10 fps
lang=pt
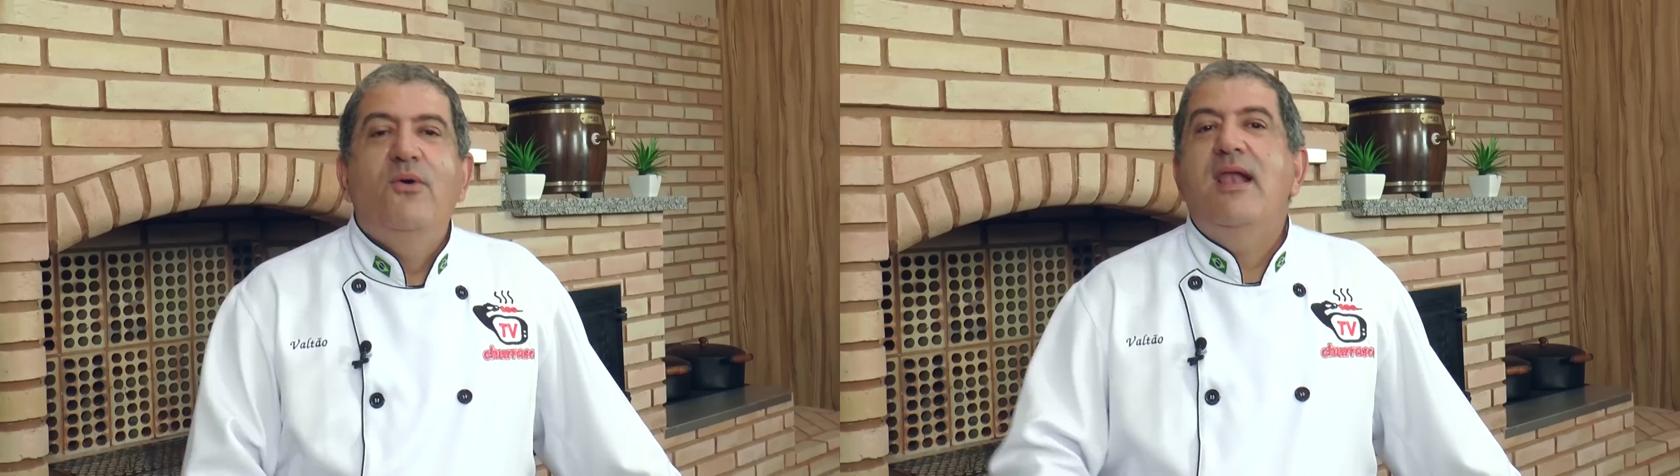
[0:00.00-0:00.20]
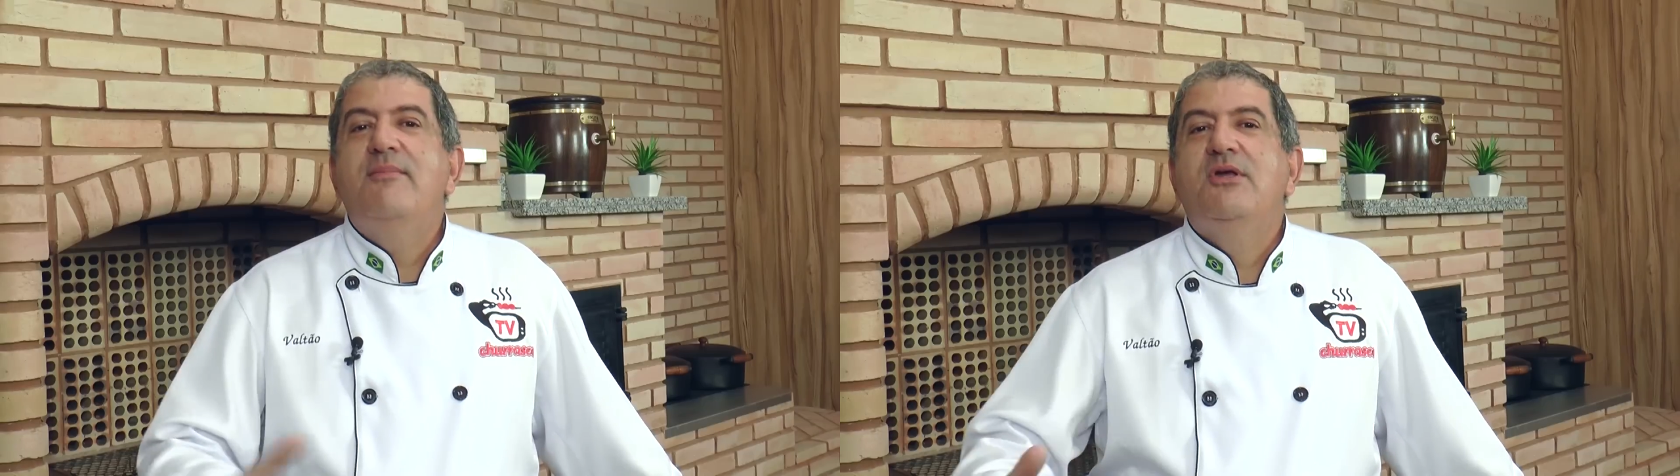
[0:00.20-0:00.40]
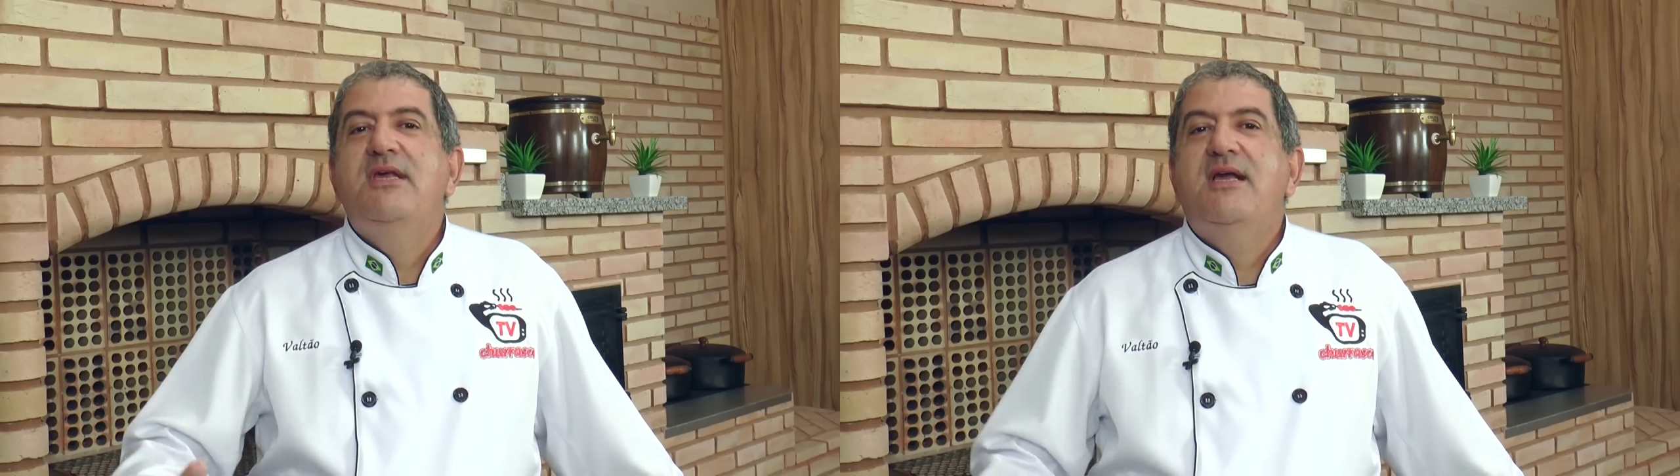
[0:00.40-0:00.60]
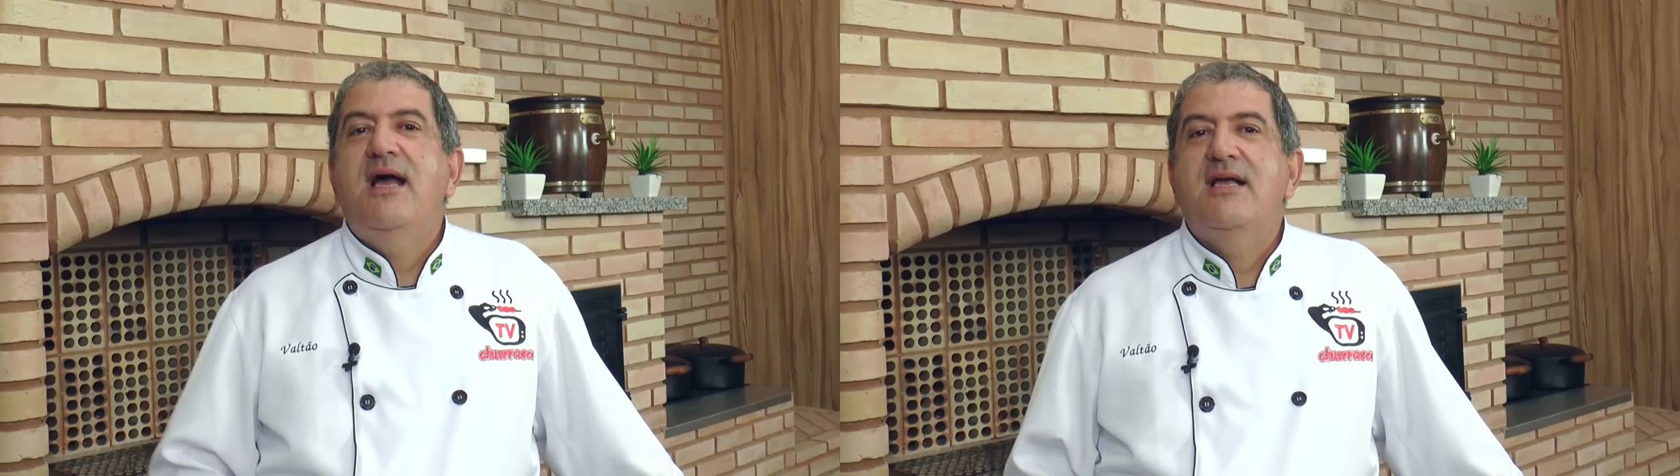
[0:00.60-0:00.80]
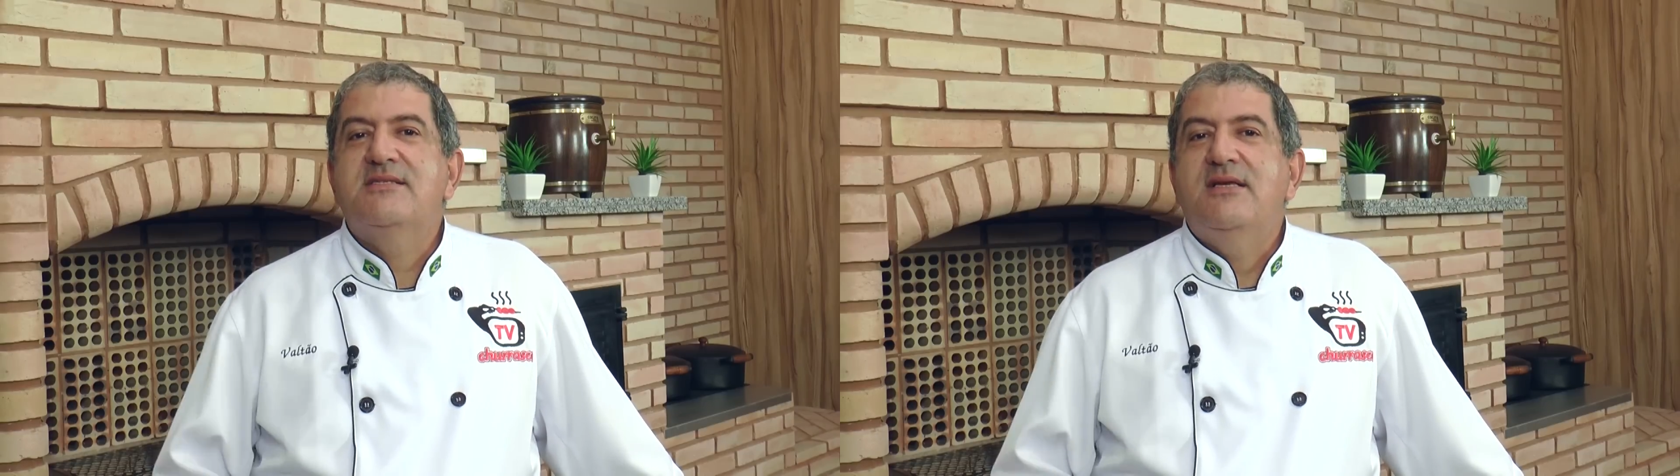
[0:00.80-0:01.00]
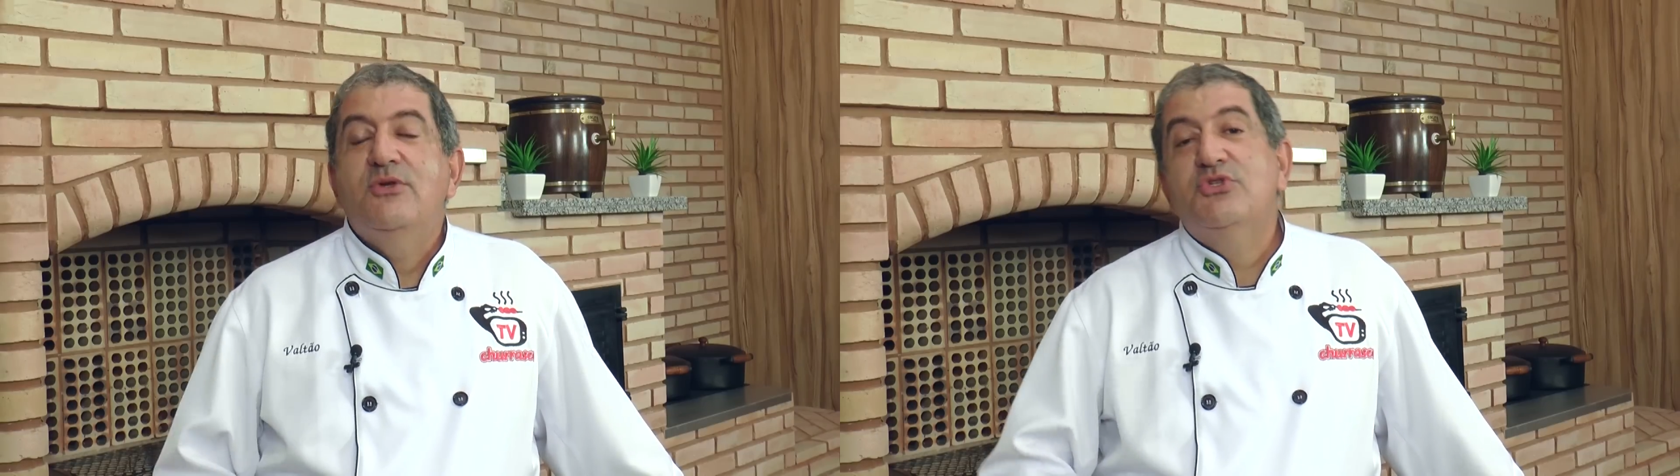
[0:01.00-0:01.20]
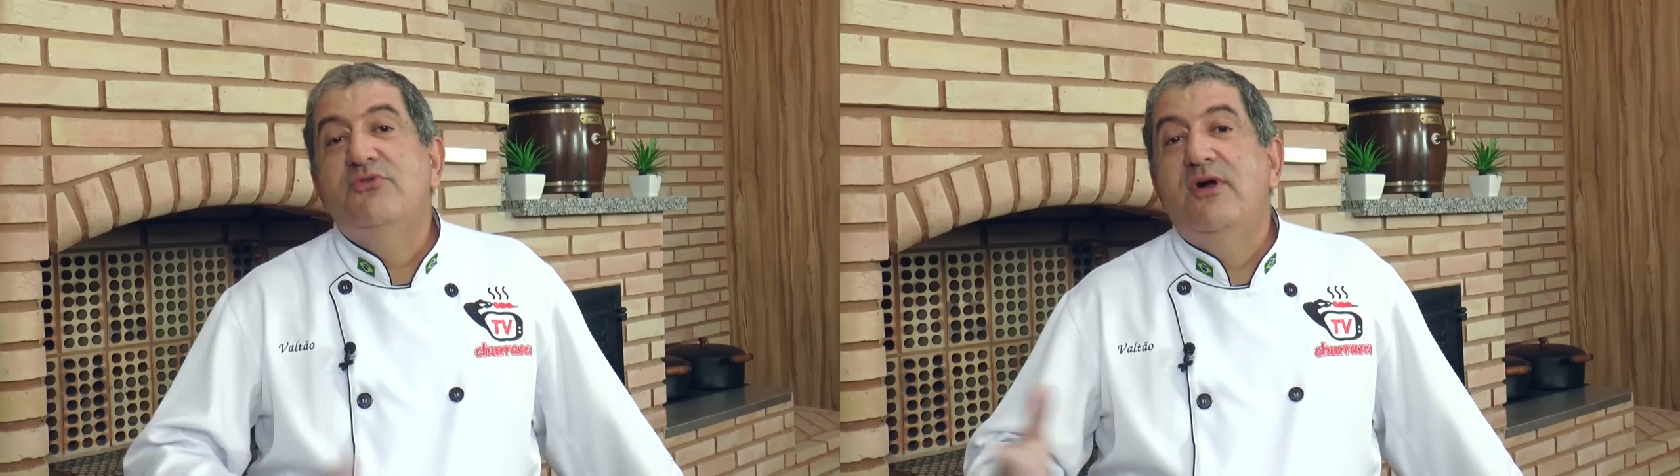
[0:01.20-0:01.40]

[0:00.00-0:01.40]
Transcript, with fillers: Olá, amigo de casa. Eu sou o